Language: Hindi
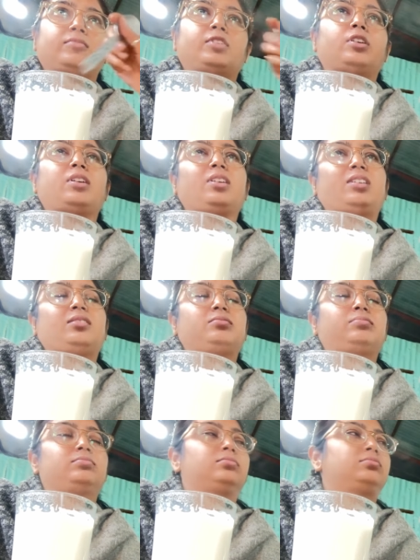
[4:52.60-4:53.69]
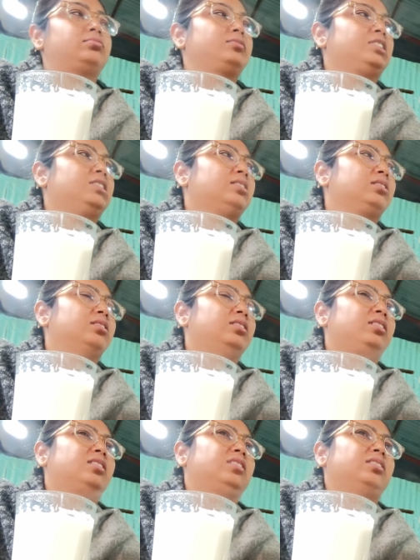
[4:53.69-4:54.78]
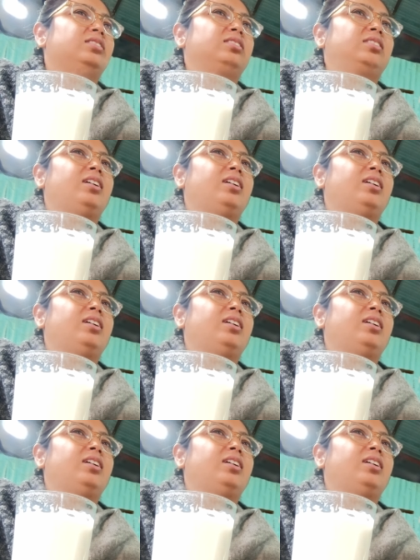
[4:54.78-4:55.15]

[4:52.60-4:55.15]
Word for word: अच्छा तो आई भी यार वो होता है